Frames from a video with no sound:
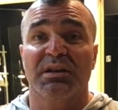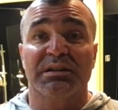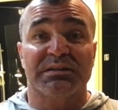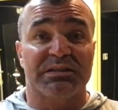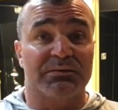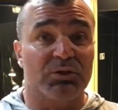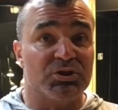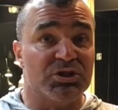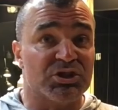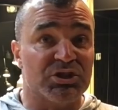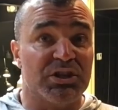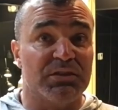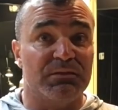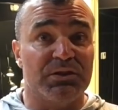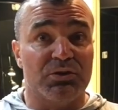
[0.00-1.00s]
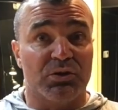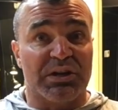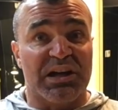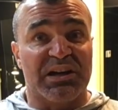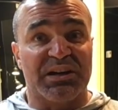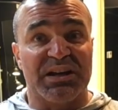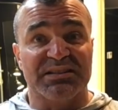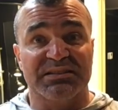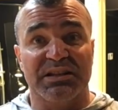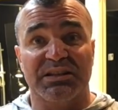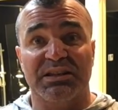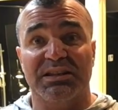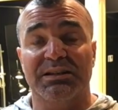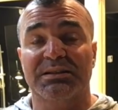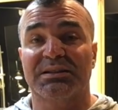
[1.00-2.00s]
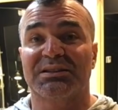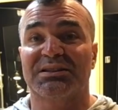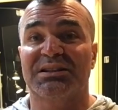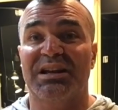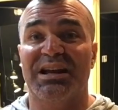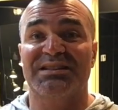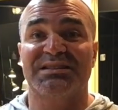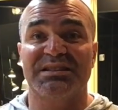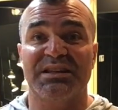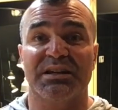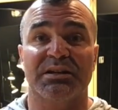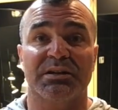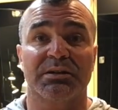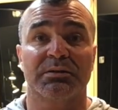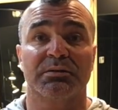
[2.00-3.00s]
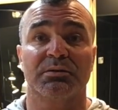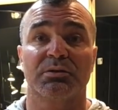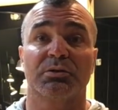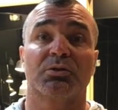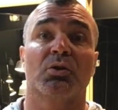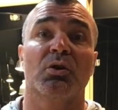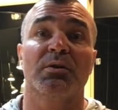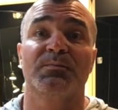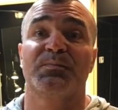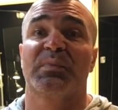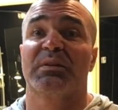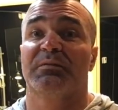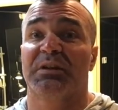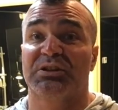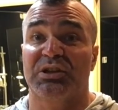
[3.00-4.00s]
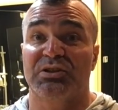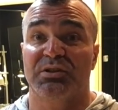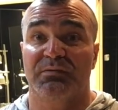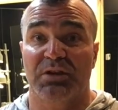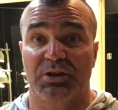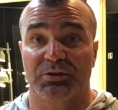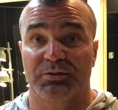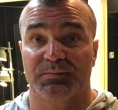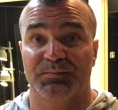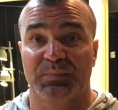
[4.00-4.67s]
Сегодняшнее видео как раз таки для тех, кто в это не верит.